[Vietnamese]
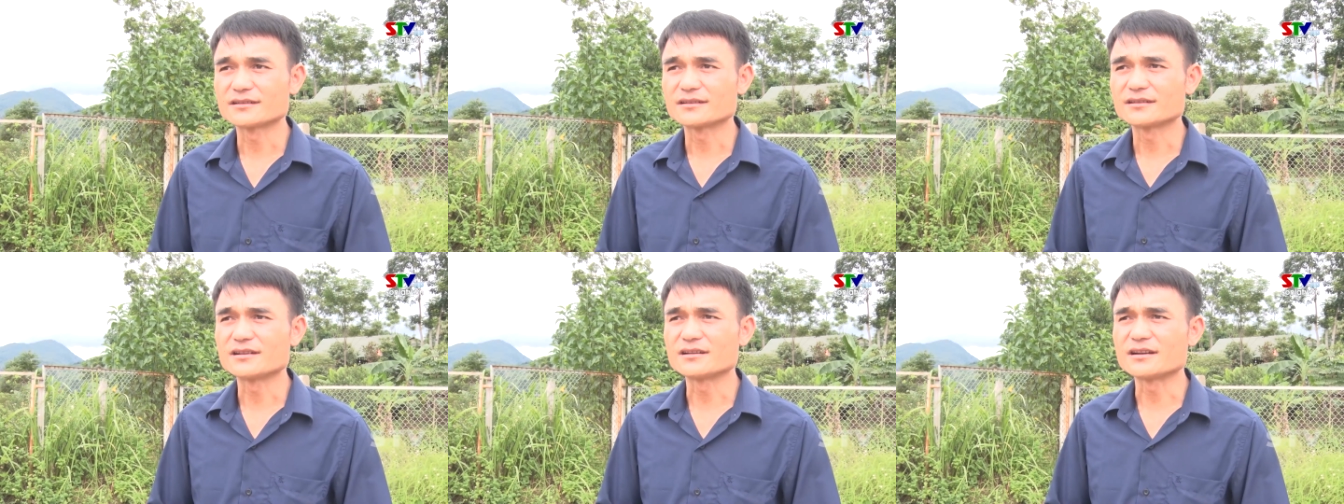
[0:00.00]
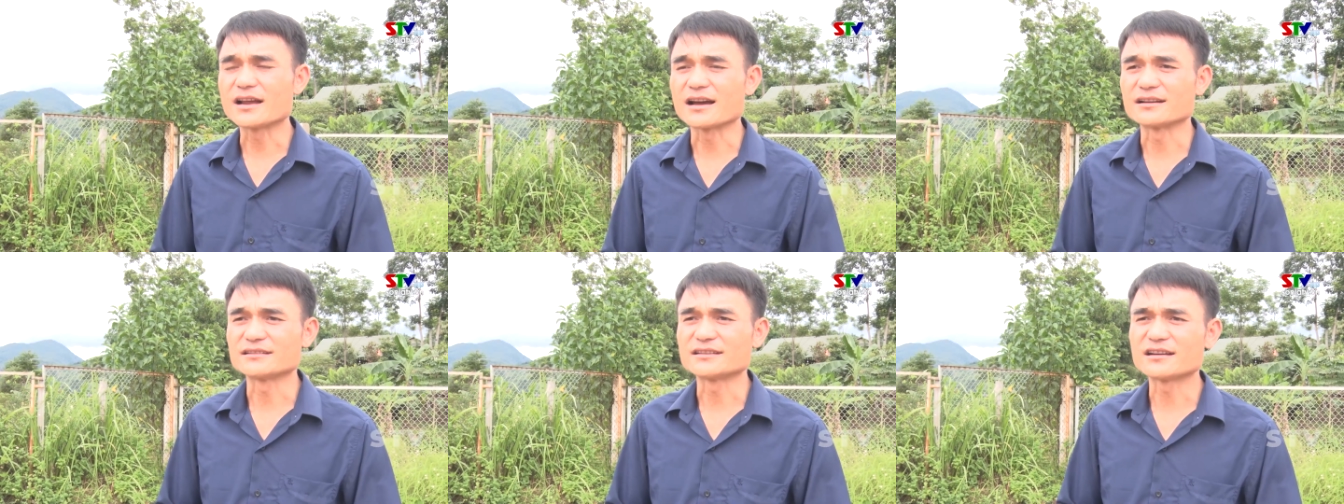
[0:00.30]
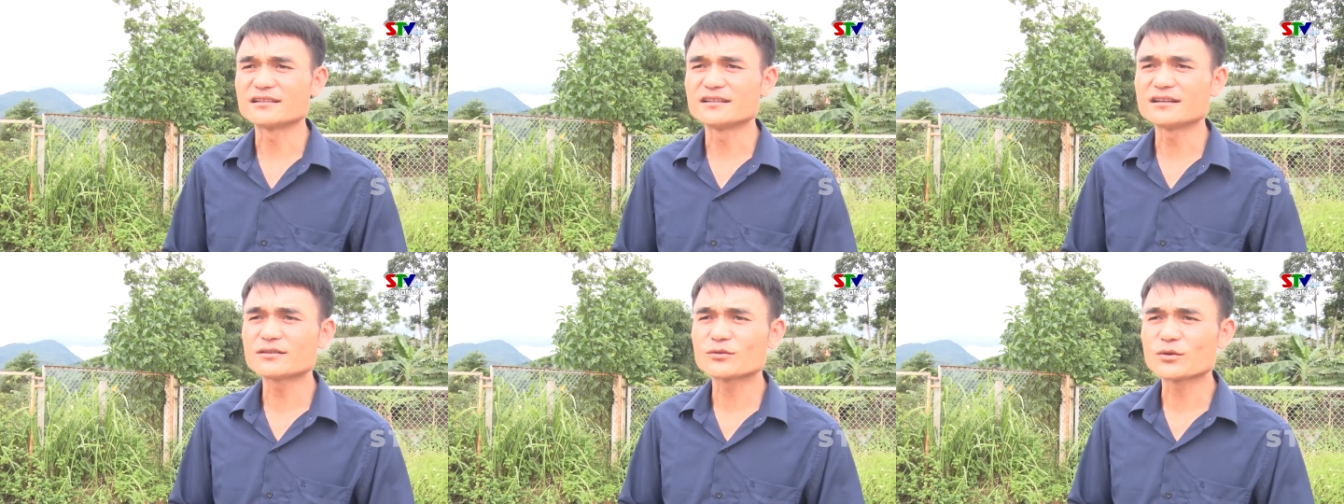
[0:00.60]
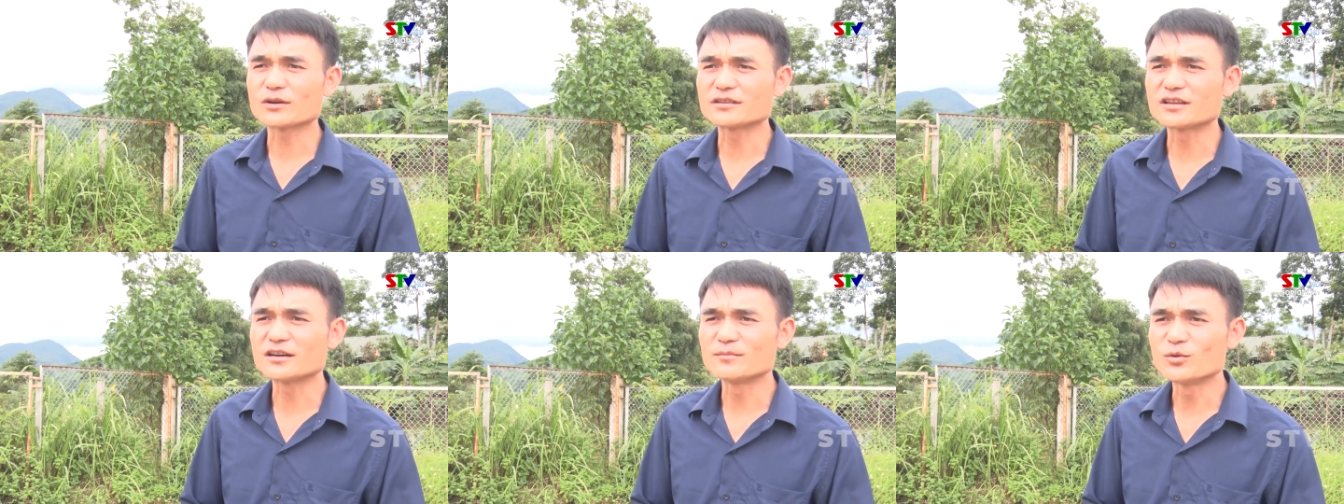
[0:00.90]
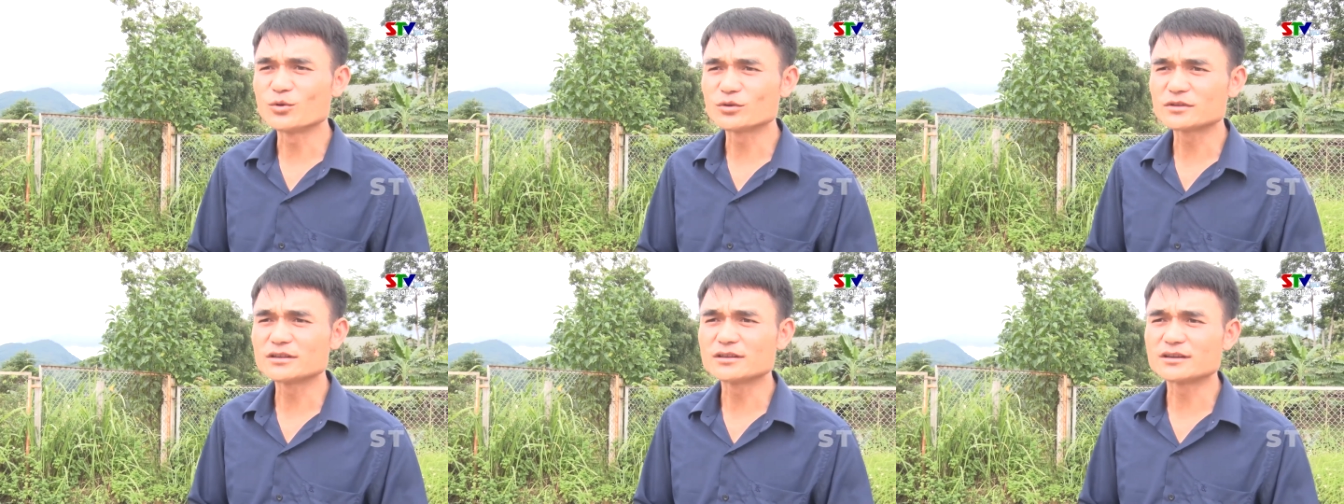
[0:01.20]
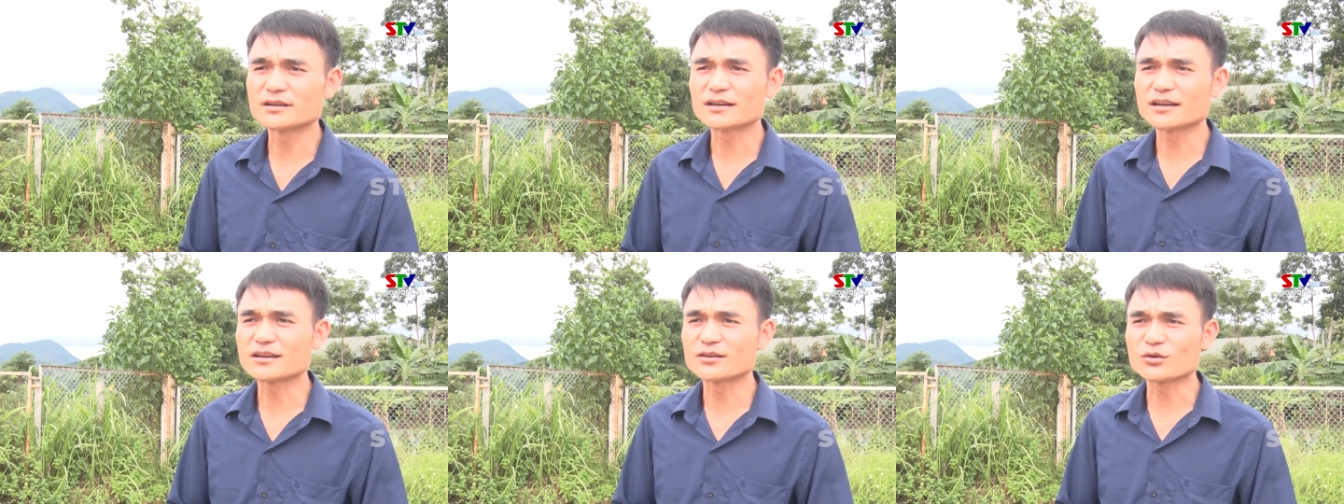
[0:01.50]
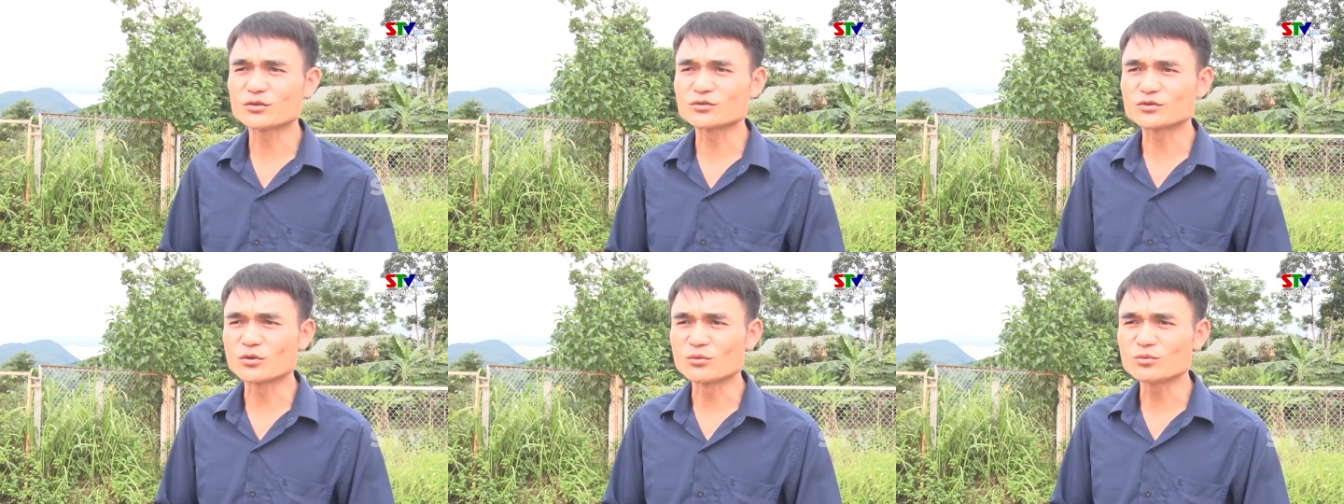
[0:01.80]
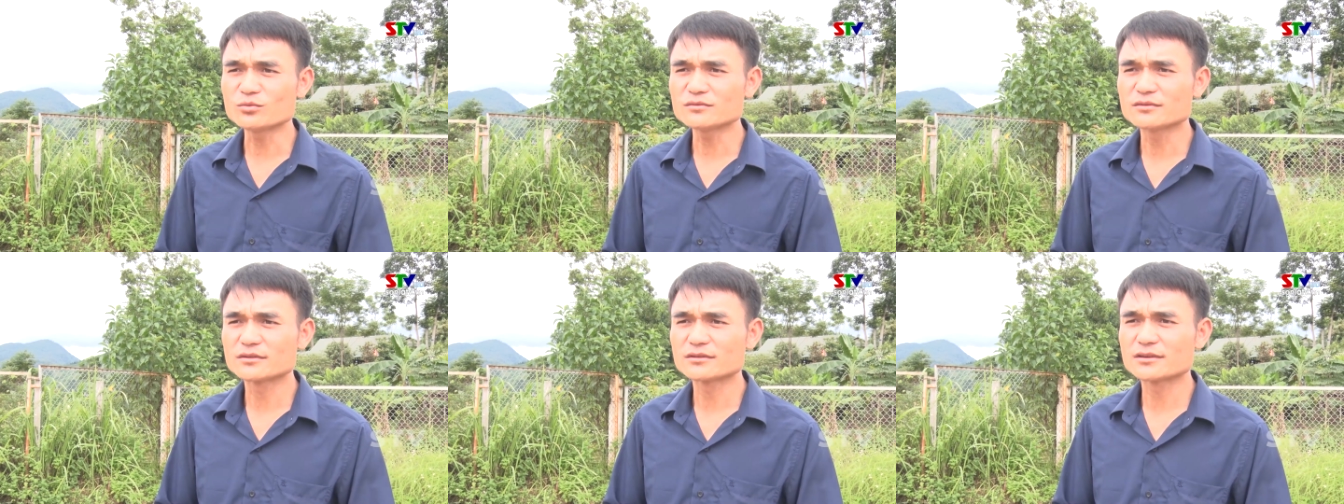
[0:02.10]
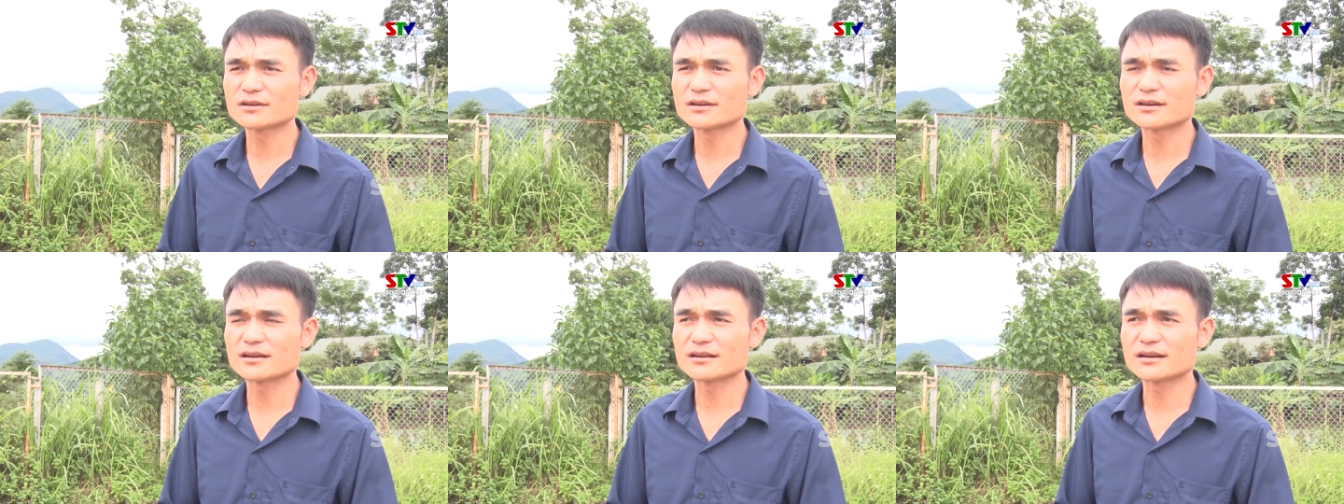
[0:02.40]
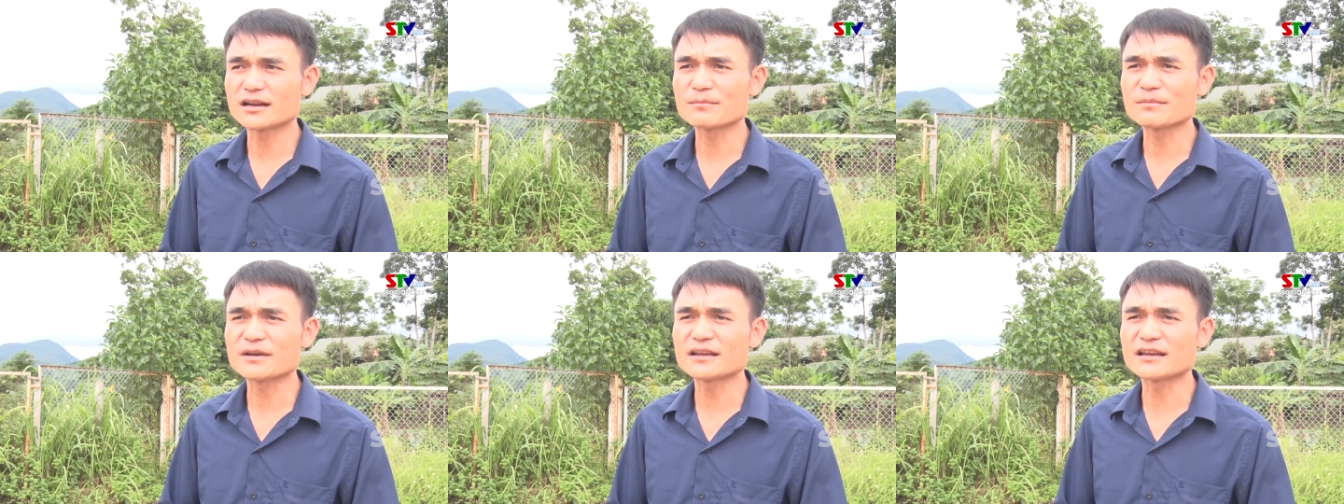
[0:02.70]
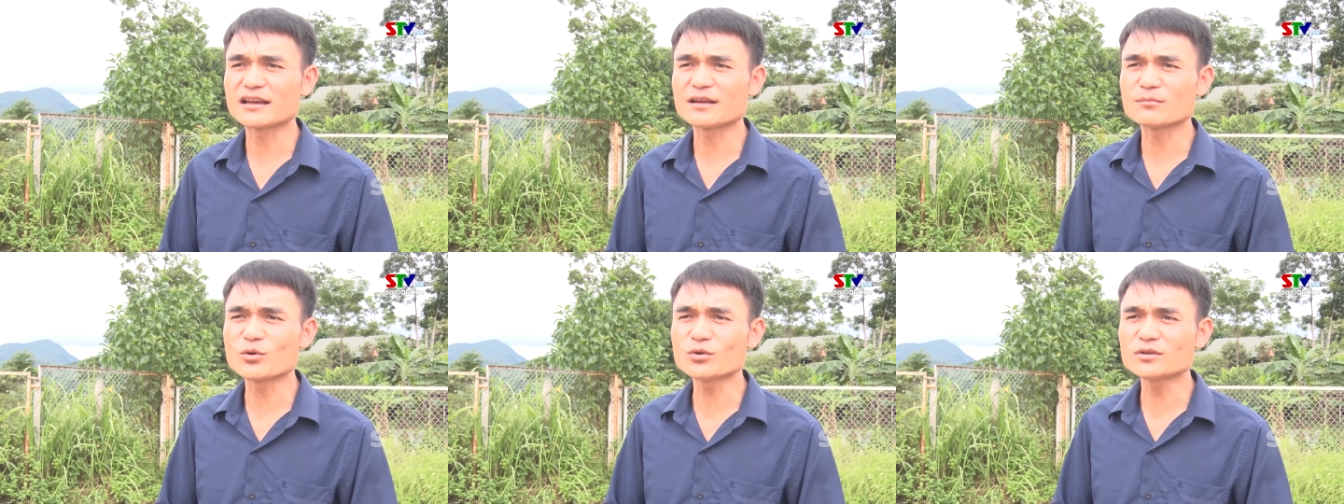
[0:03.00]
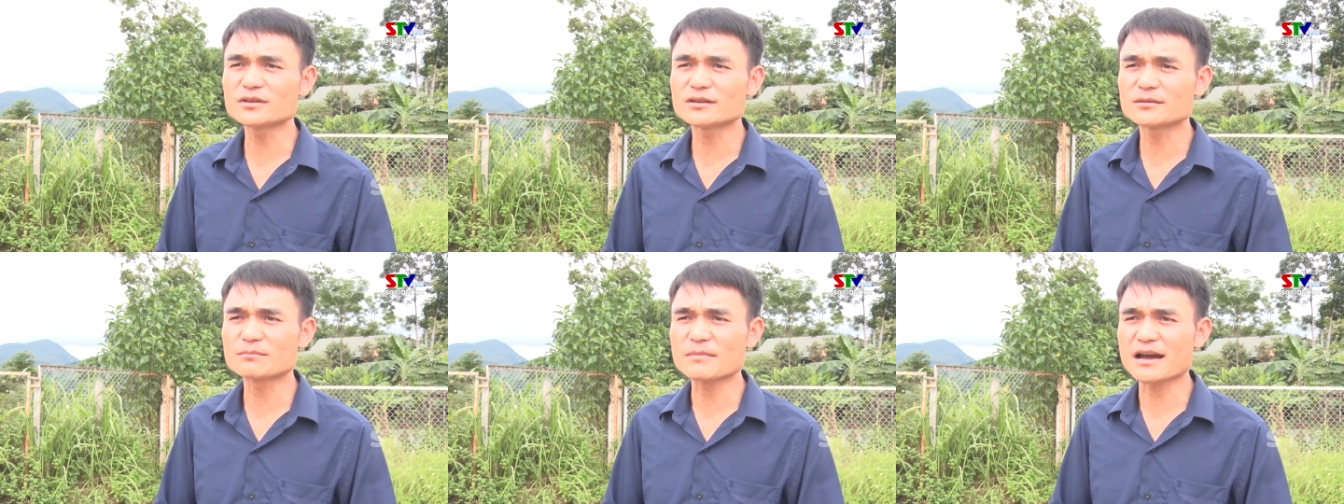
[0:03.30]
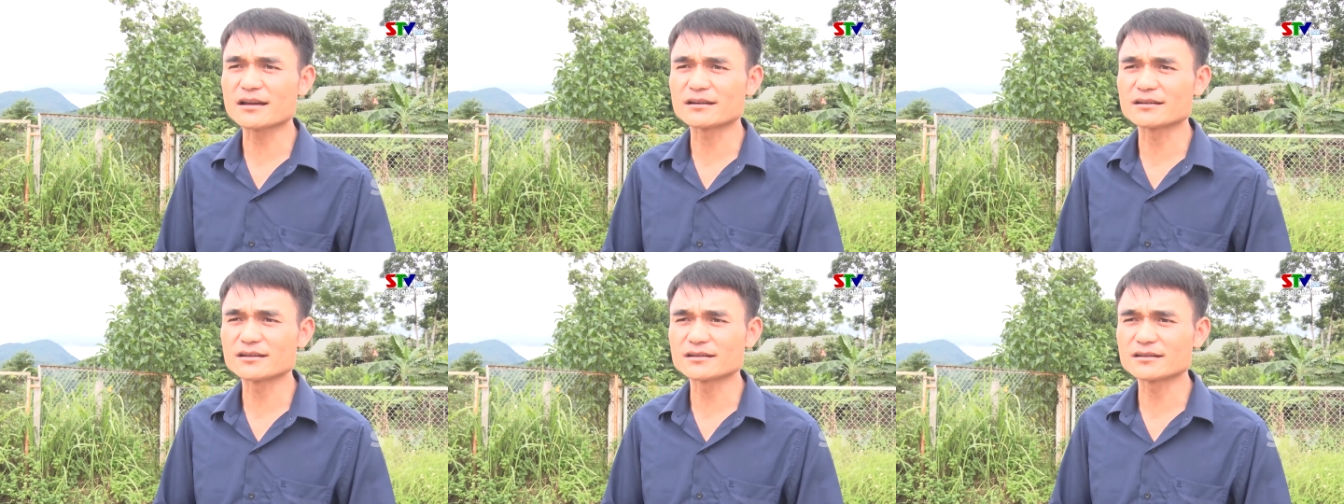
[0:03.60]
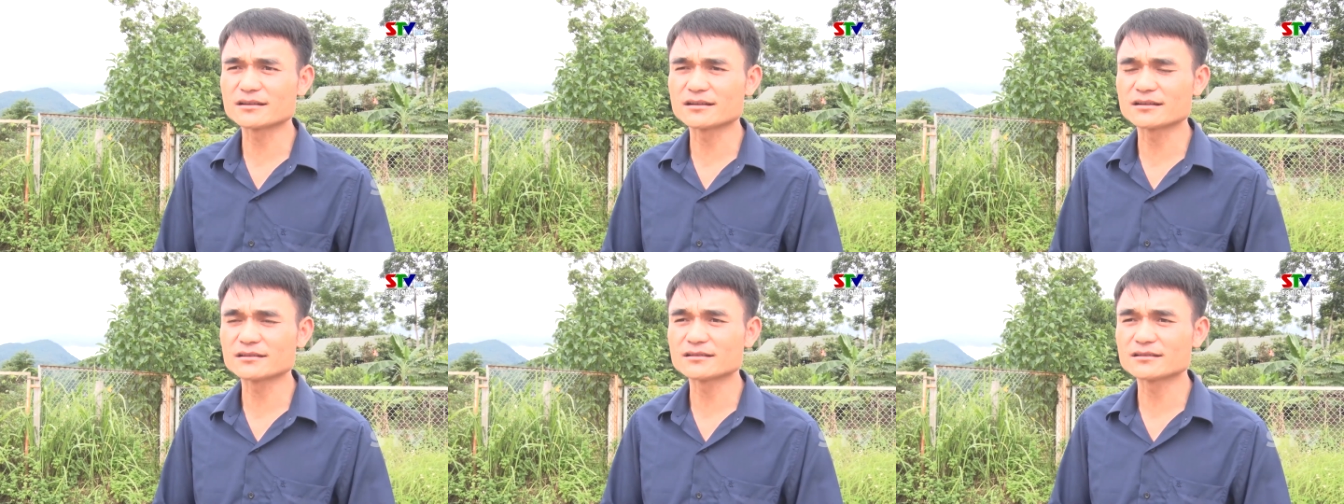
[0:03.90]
được đảng nhà nước quan tâm hỗ trợ cây con giống năm 2021 thì bản được